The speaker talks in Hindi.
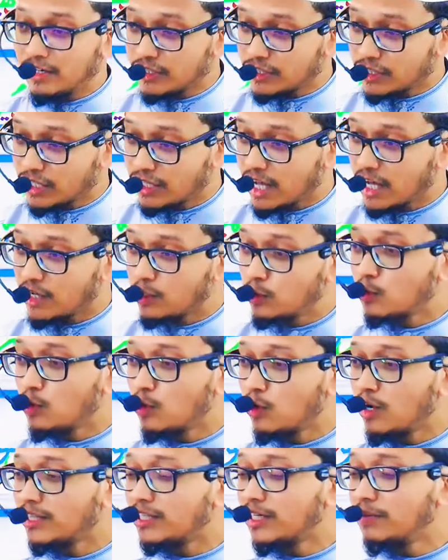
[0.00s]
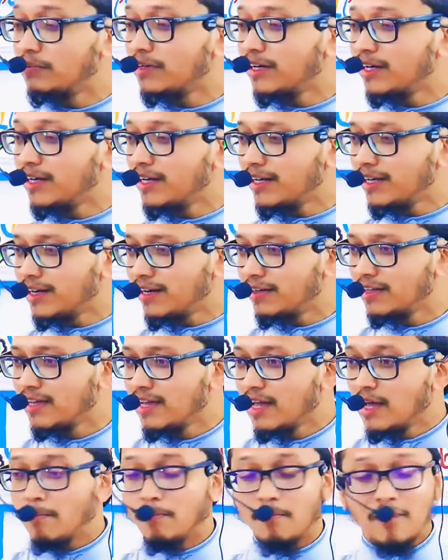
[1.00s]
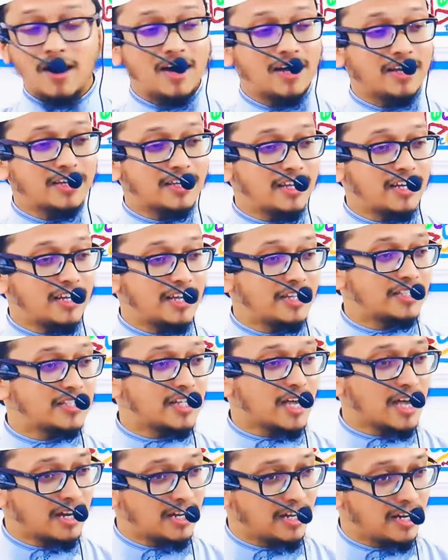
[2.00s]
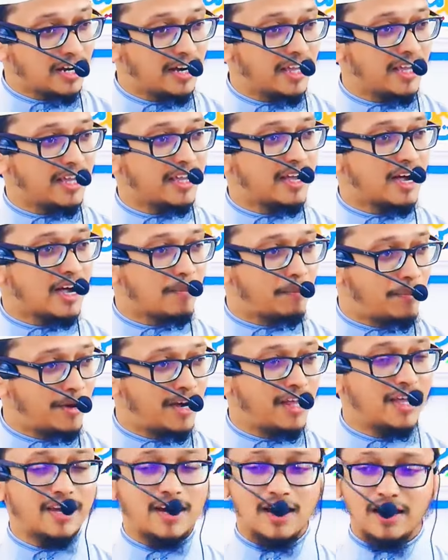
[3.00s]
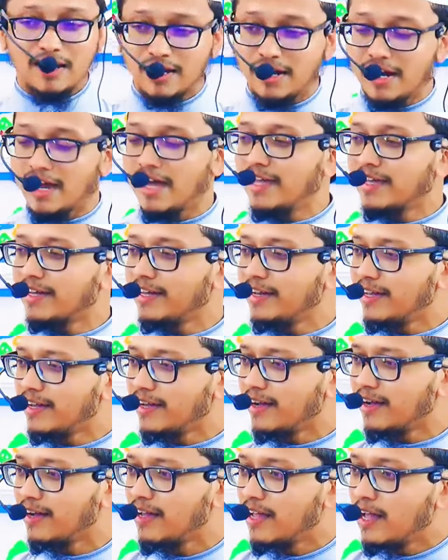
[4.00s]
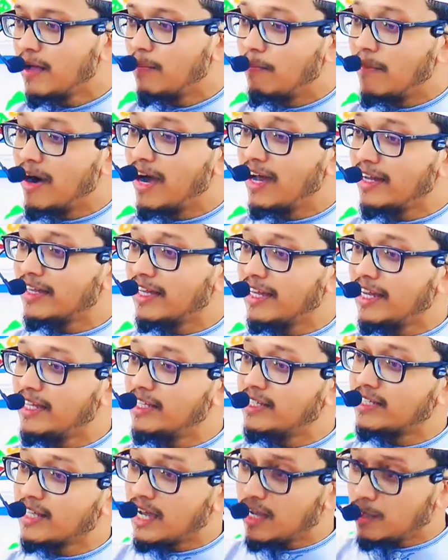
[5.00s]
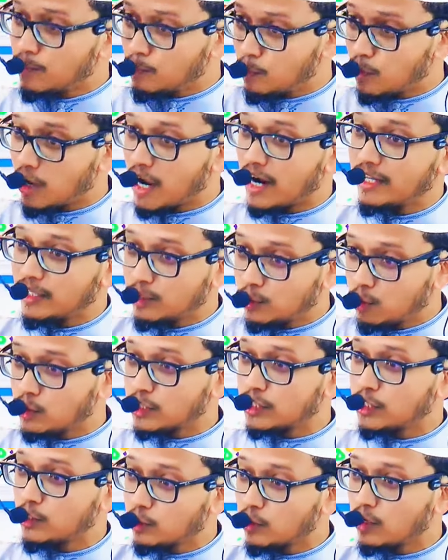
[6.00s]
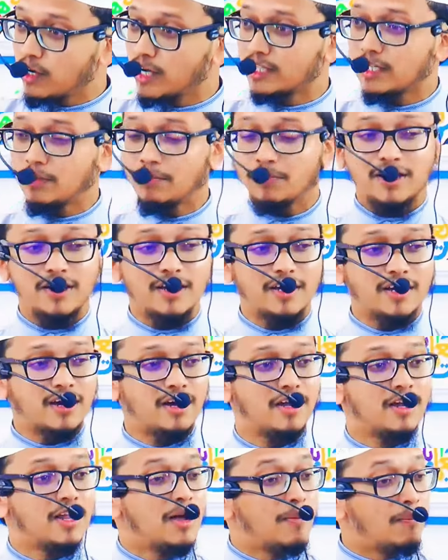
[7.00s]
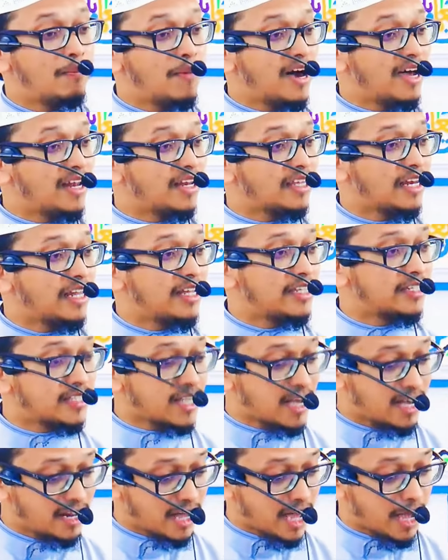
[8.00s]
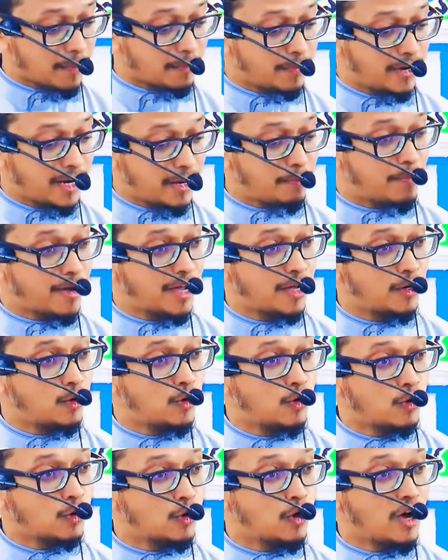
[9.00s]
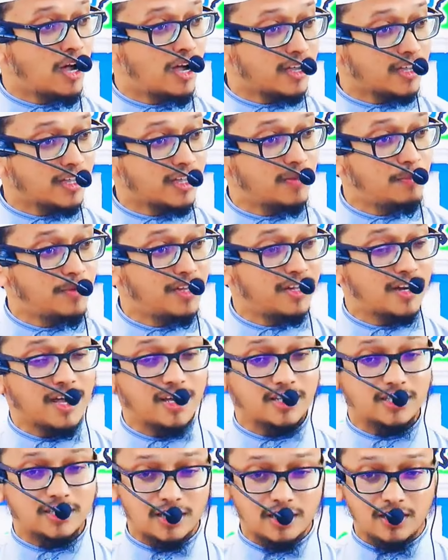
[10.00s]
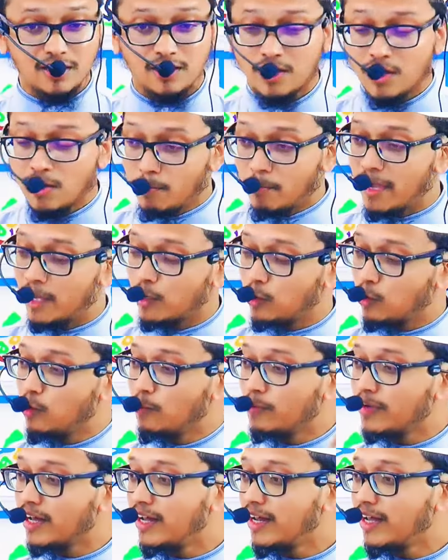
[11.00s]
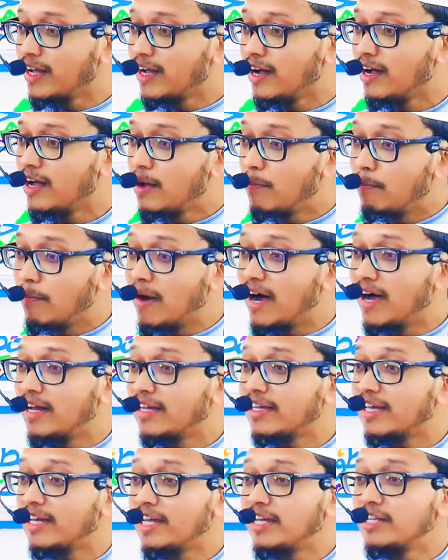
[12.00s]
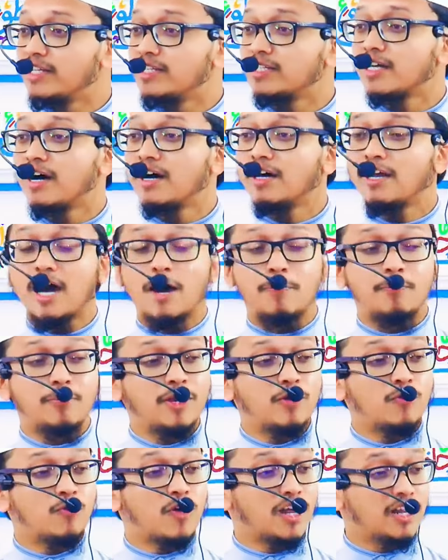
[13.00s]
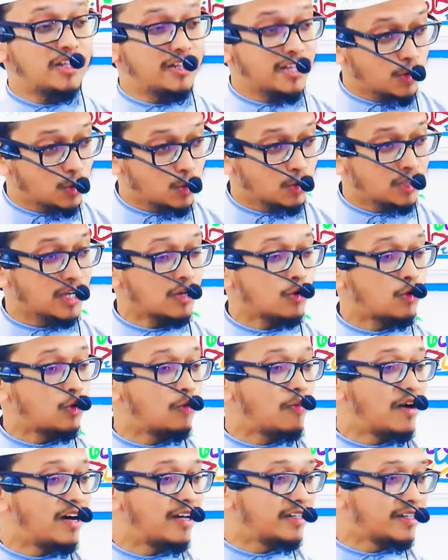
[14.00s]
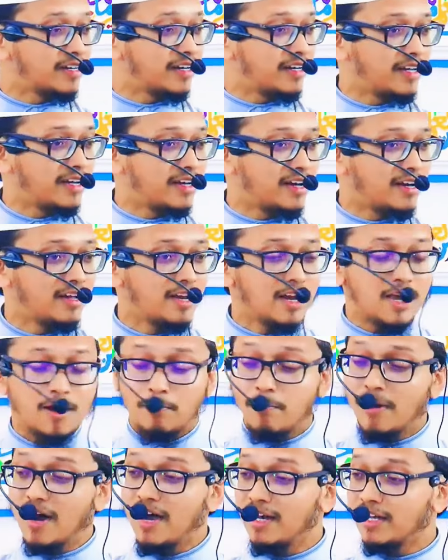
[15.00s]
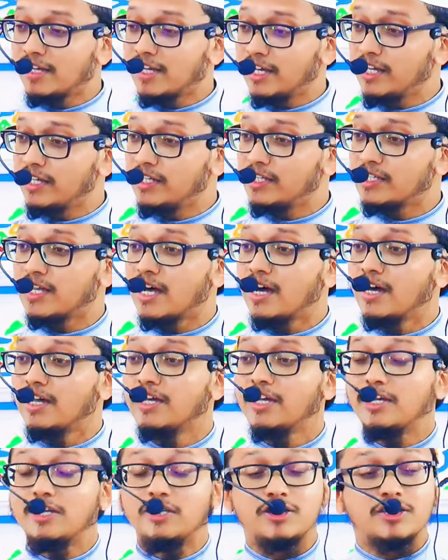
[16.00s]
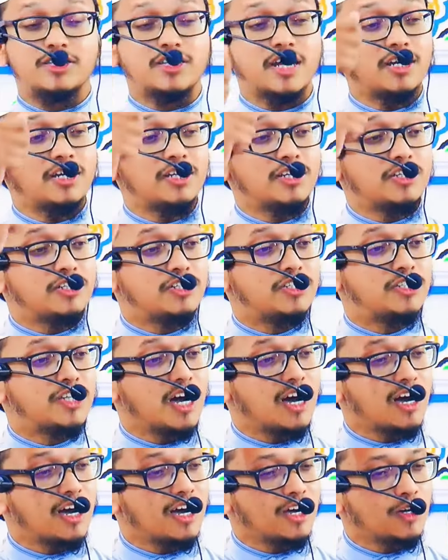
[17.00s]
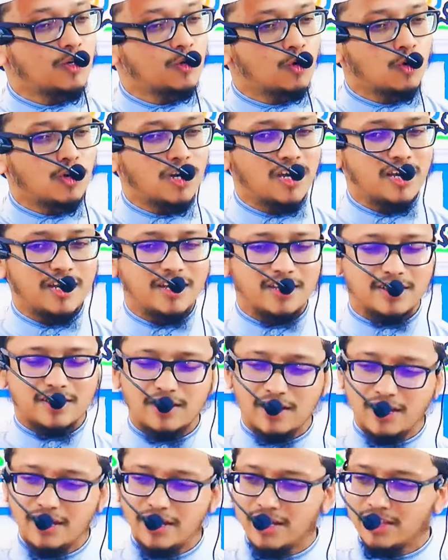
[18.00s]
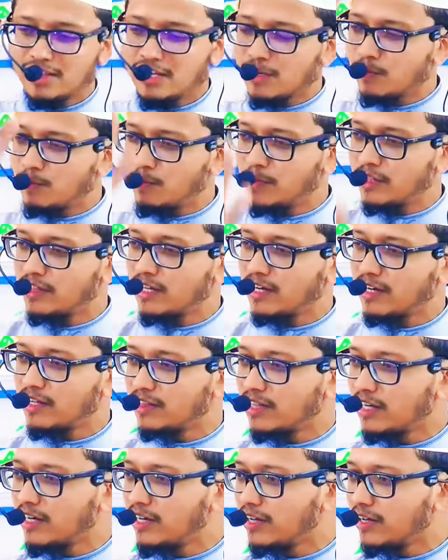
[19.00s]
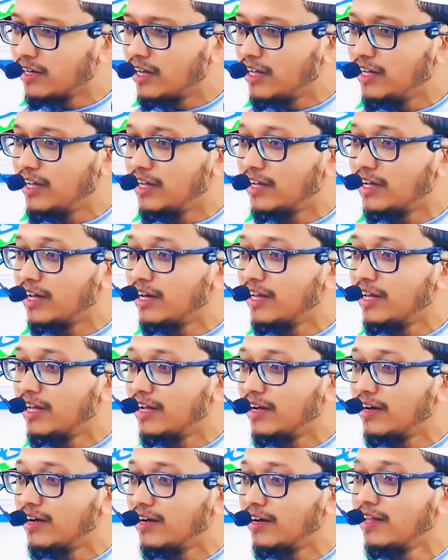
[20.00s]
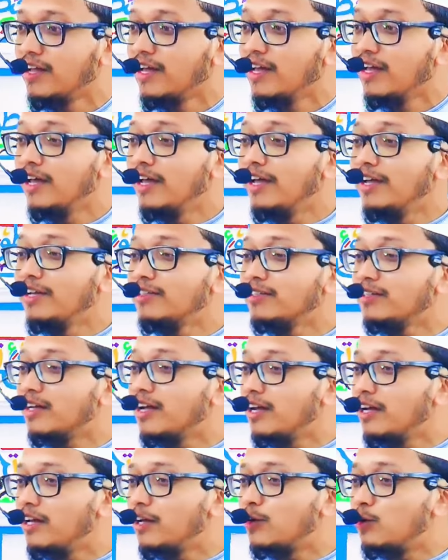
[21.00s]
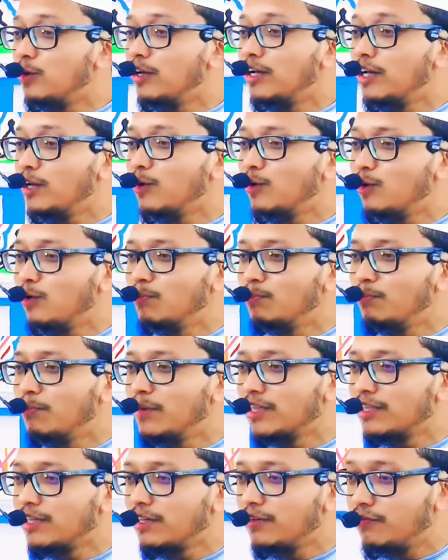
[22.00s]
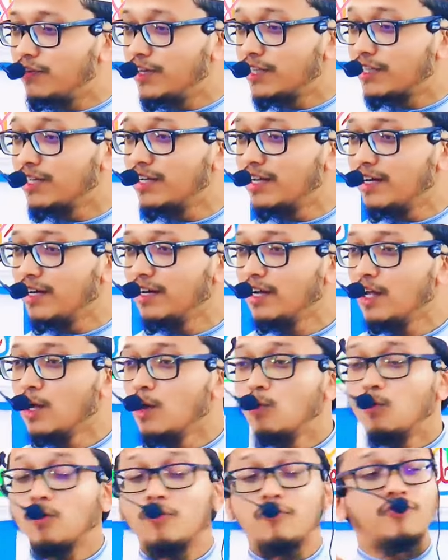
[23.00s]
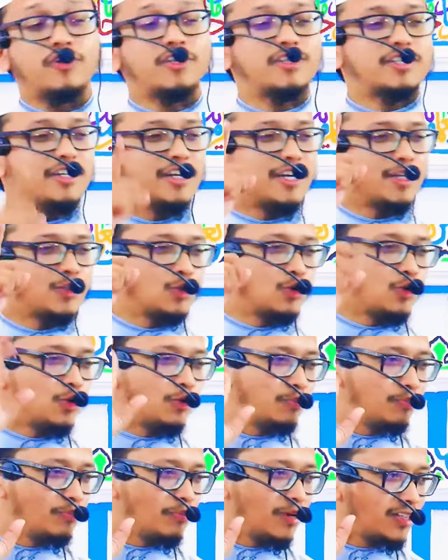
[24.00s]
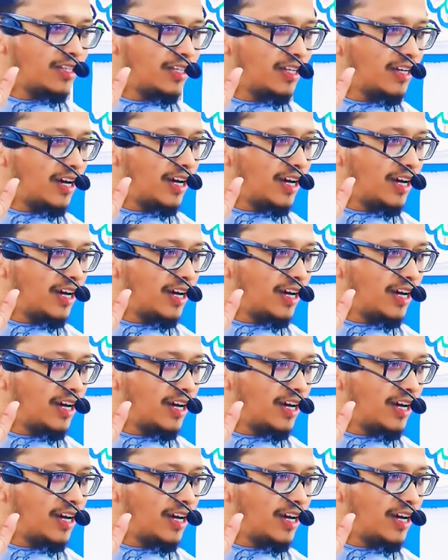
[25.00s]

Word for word: रिश्तेदारियों को ख़त्म करेगा माल के लिए इंसान लड़ेगा भिड़ेगा लड़ाई करेगा माल के लिए इंसान पुरानी दोस्तियों को ख़त्म करेगा माल के लिए इंसान अपने बहनों को हक़ मीरा से महरूम करेगा माल के लिए इंसान अपने वालदेन को तक कुर्बान करेगा माल के लिए इंसान इंसानी जान को लेने लेने तक भी दर, दरीक नहीं करेगा इन लिखुल्ली उम्मत इन फितना व फितना तो उम्मती